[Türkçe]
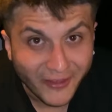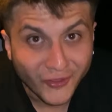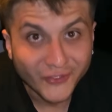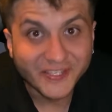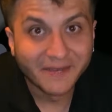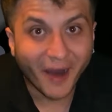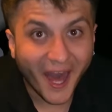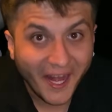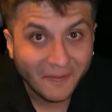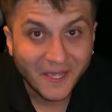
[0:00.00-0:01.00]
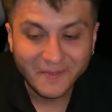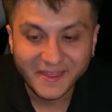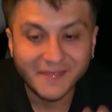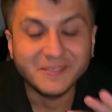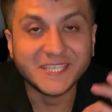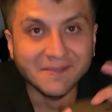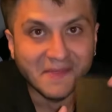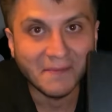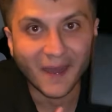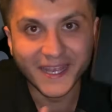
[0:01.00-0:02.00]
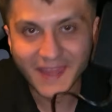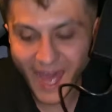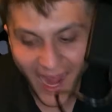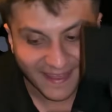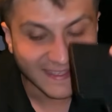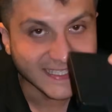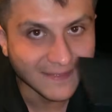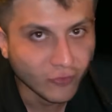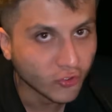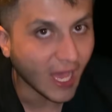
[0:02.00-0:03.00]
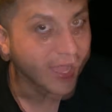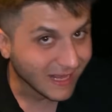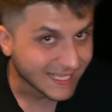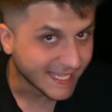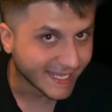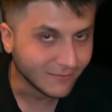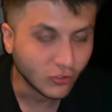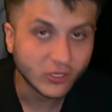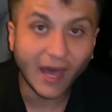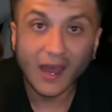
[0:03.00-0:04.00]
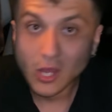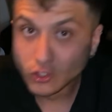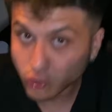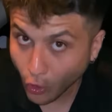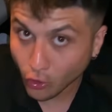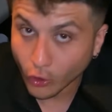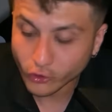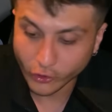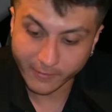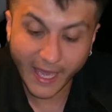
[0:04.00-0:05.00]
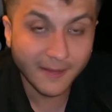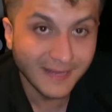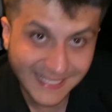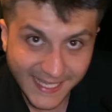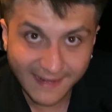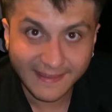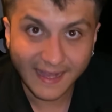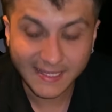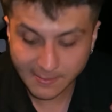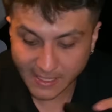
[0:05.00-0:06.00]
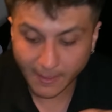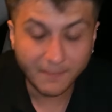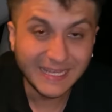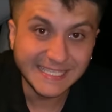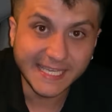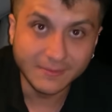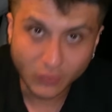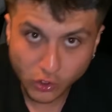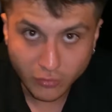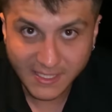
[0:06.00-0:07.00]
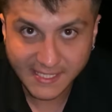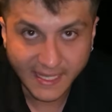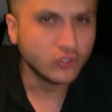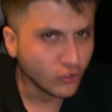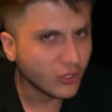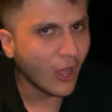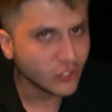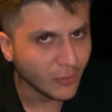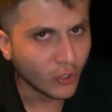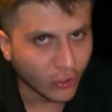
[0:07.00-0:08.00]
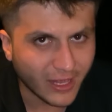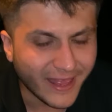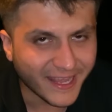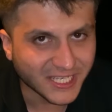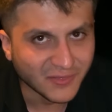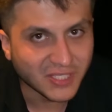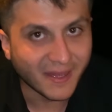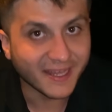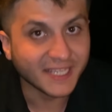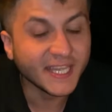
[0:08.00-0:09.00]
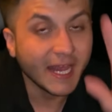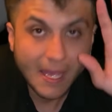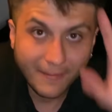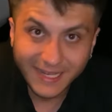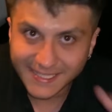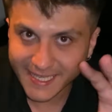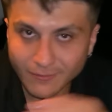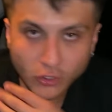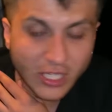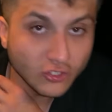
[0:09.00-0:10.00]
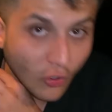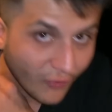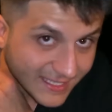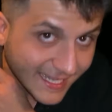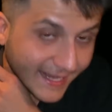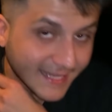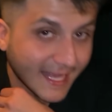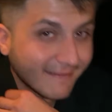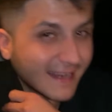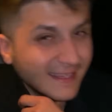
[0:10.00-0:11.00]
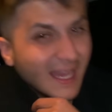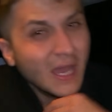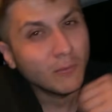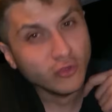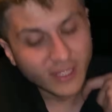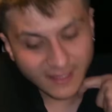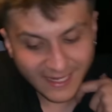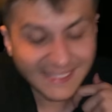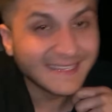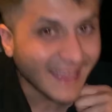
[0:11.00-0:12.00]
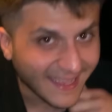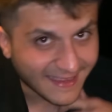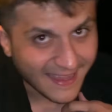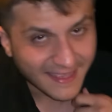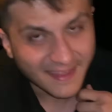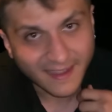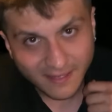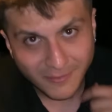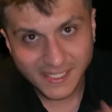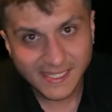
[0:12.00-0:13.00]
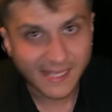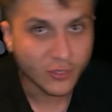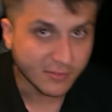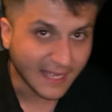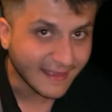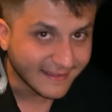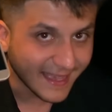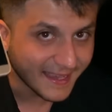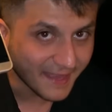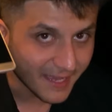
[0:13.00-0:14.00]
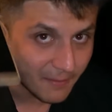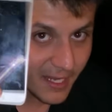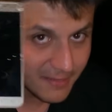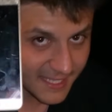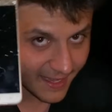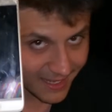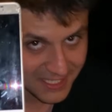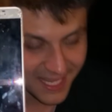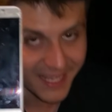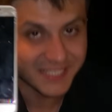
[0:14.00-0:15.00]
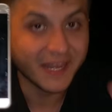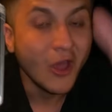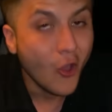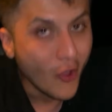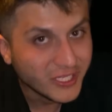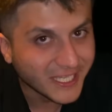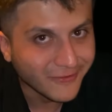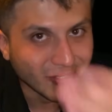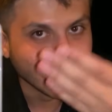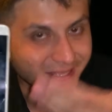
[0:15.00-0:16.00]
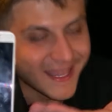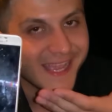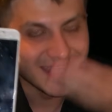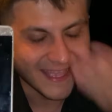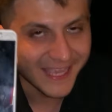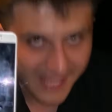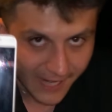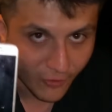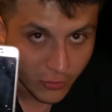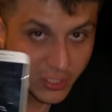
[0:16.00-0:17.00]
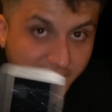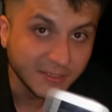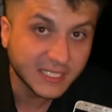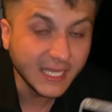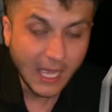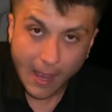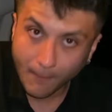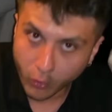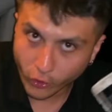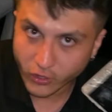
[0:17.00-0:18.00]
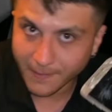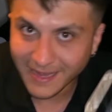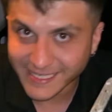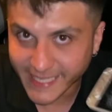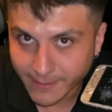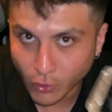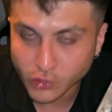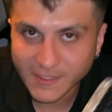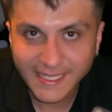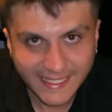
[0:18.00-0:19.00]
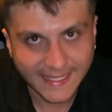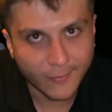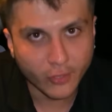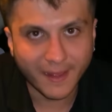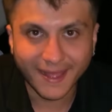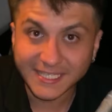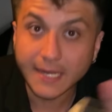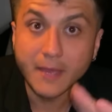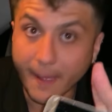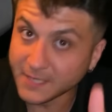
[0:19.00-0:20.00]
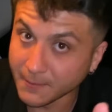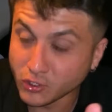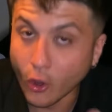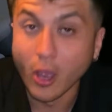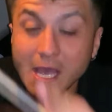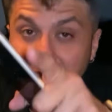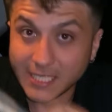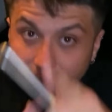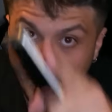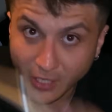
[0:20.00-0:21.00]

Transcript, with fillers: dostlarım arabaya bindim. Şimdi bakın hard diskim burada. Bilgisayarım burada. Çok korkuyorum yani bilgisayara taktığım zaman bilgisayarın bozulmasından. Çünkü daha önce böyle olaylar yaşamıştım arkadaşlar. Bilgisayarın bozan çok fazla karakter vardı. Bunların arasında Tenge Tenge'nin de katılmasını istemiyorum. Zaten Tenge Tenge bana bir zarar açtı arkadaşlar. Önceki videolarımda Tenge Tenge telefonumu kırmıştı. Bugün de bilgisayarın bozmasını istemiyorum arkadaşlar ama yapacak bir şey yok. Sırf